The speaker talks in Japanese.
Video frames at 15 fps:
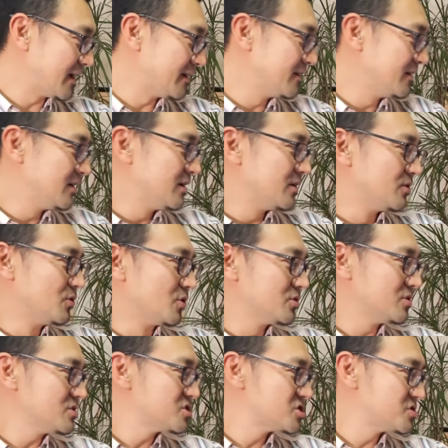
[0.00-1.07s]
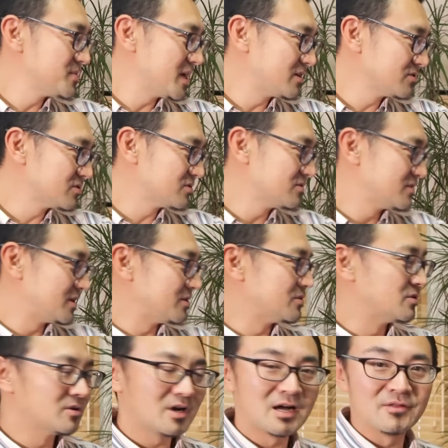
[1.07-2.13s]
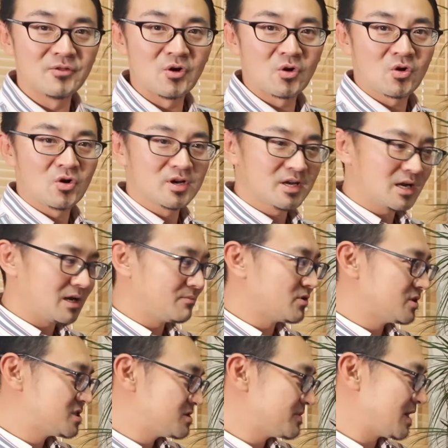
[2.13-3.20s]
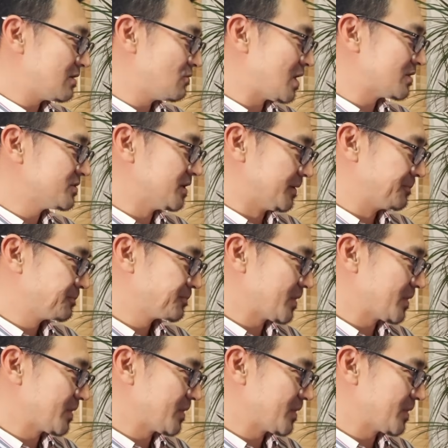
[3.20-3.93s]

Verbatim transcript: い喉を閉めるっていうあのこれがもう一番悪い